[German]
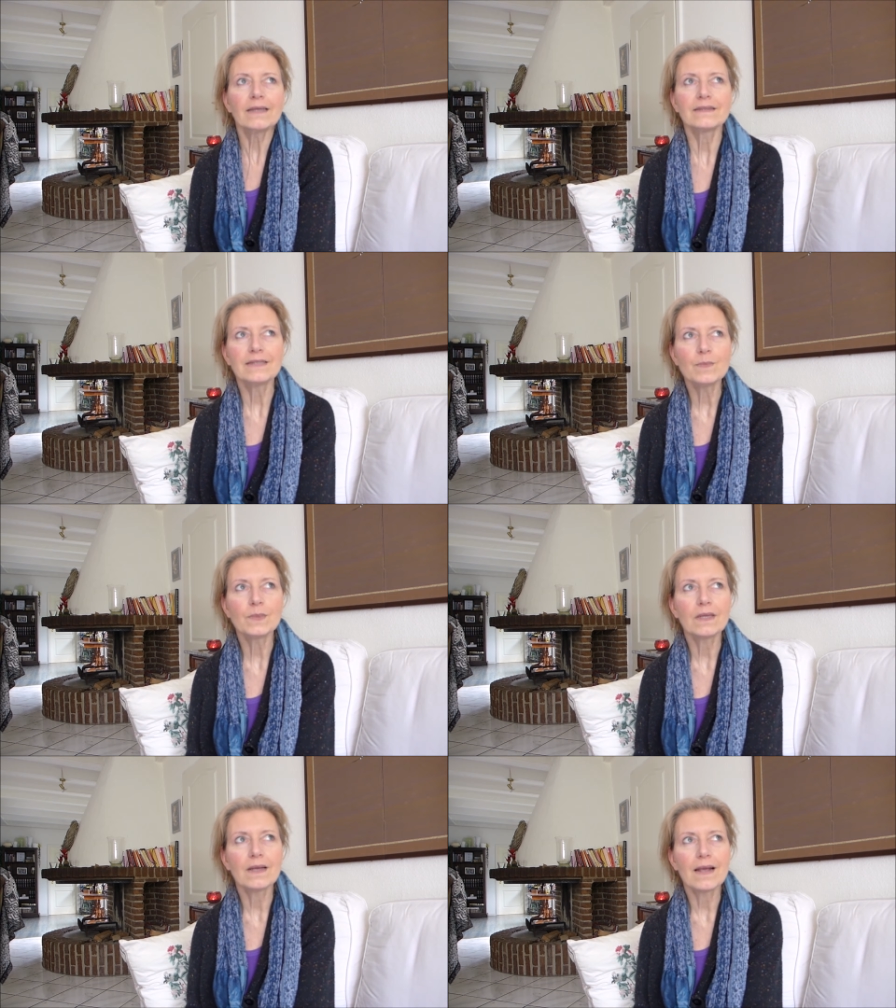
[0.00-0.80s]

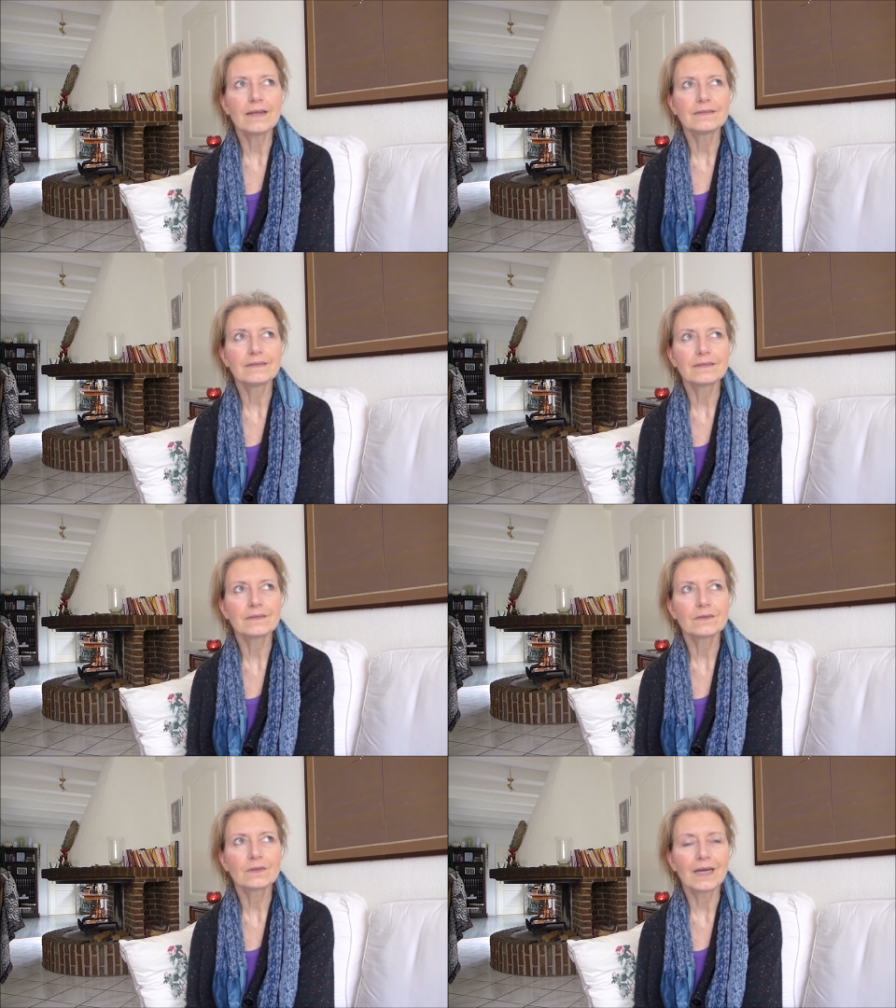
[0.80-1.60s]
gibt es
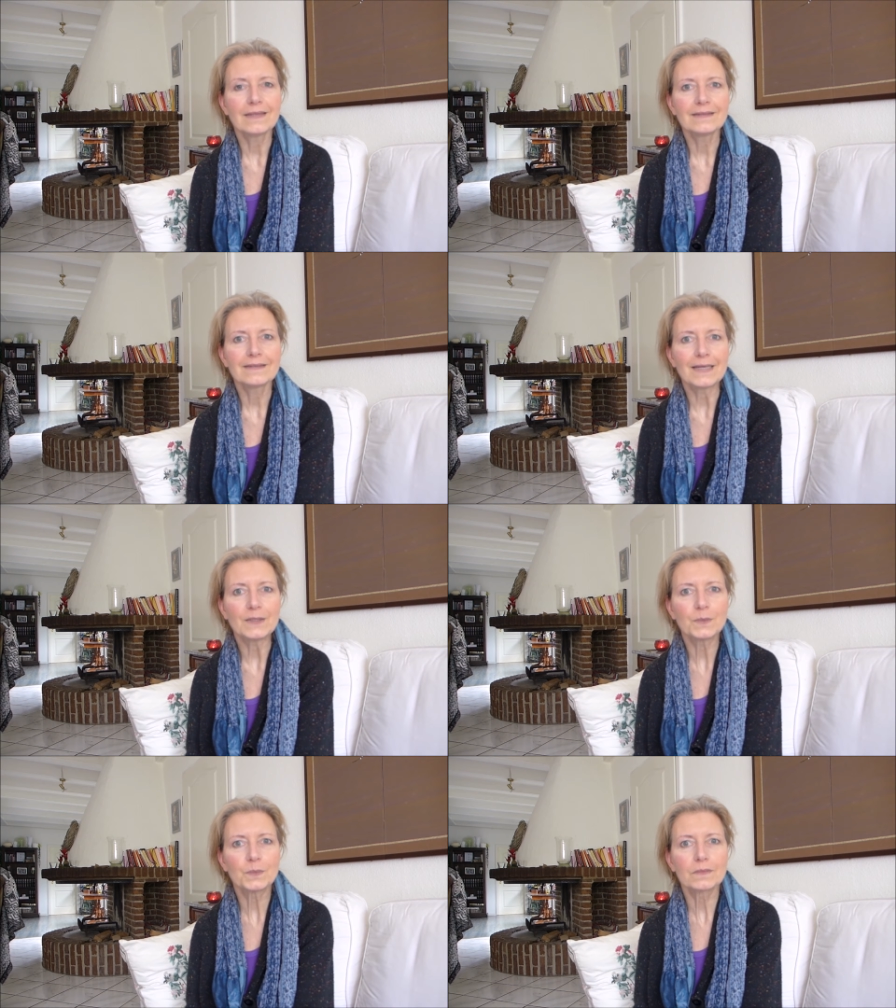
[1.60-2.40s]
keine
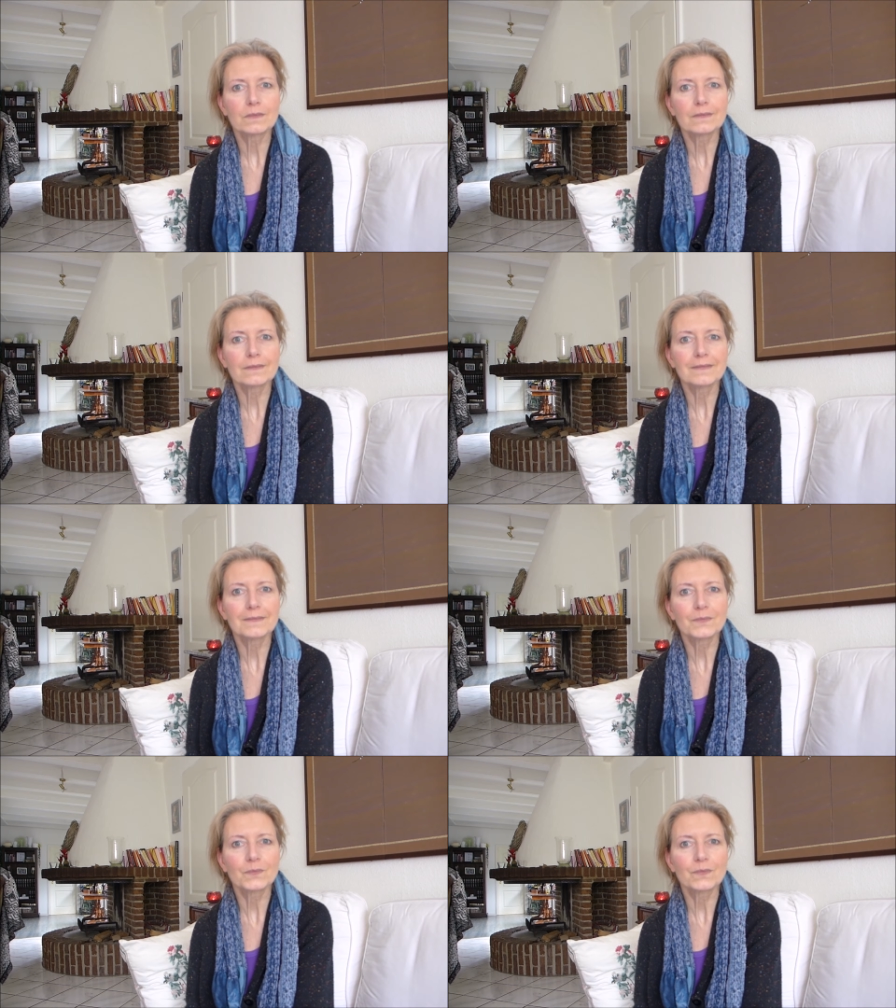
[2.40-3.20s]
Zeit
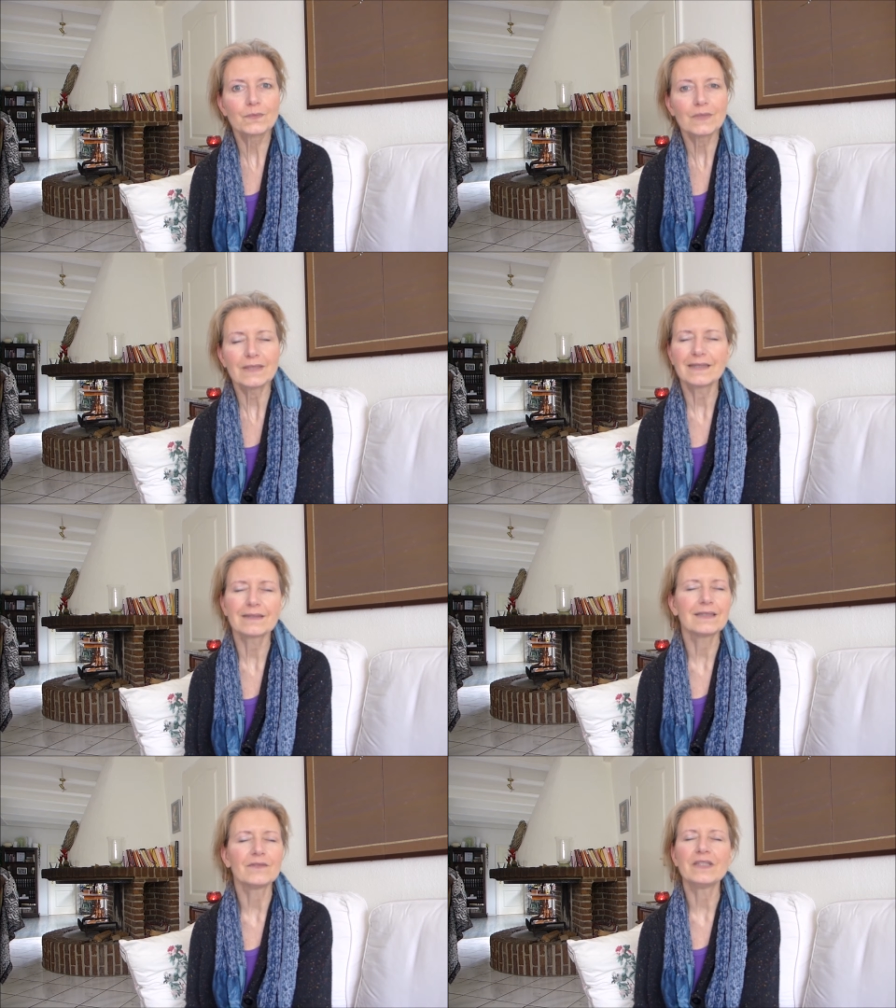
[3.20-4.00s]

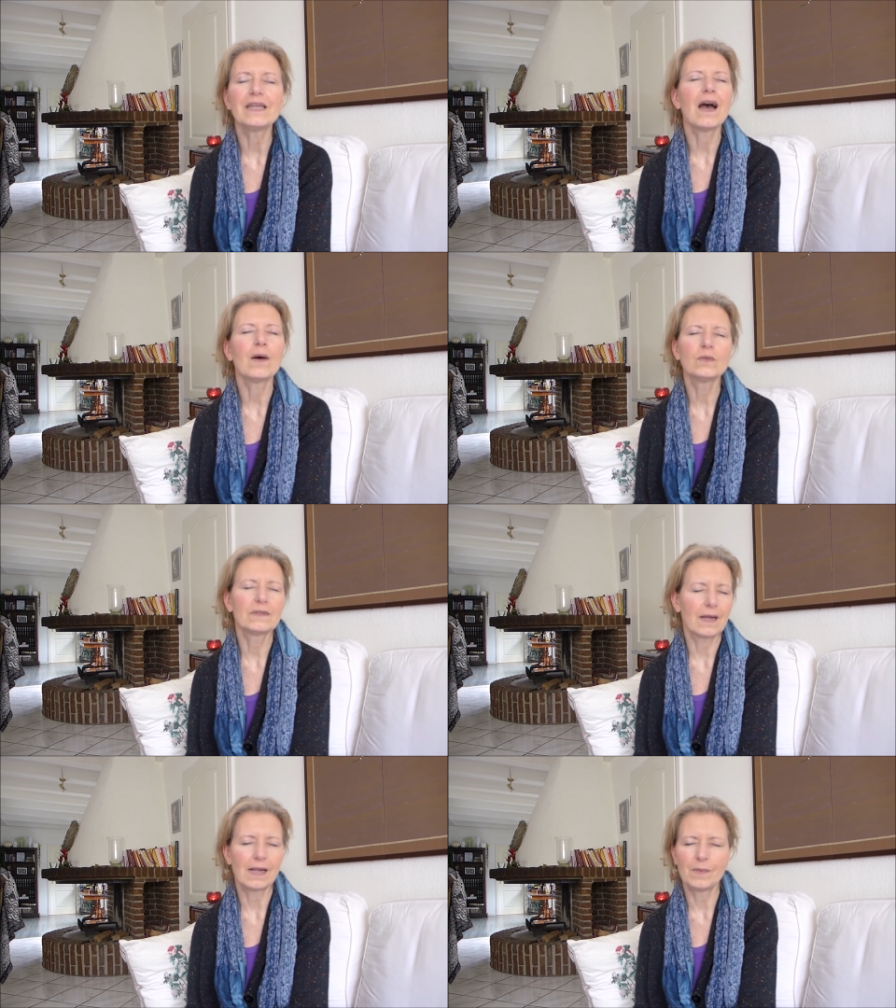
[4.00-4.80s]
sagt ihr, wie
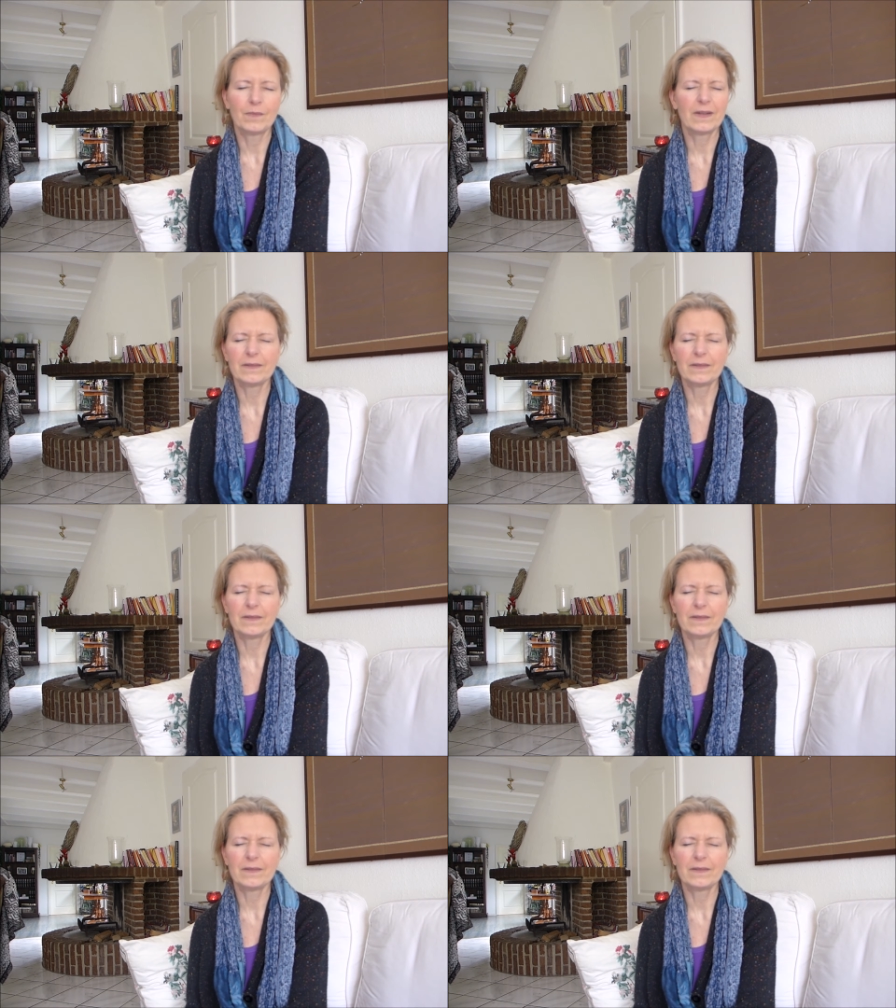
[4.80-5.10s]
außerhalb?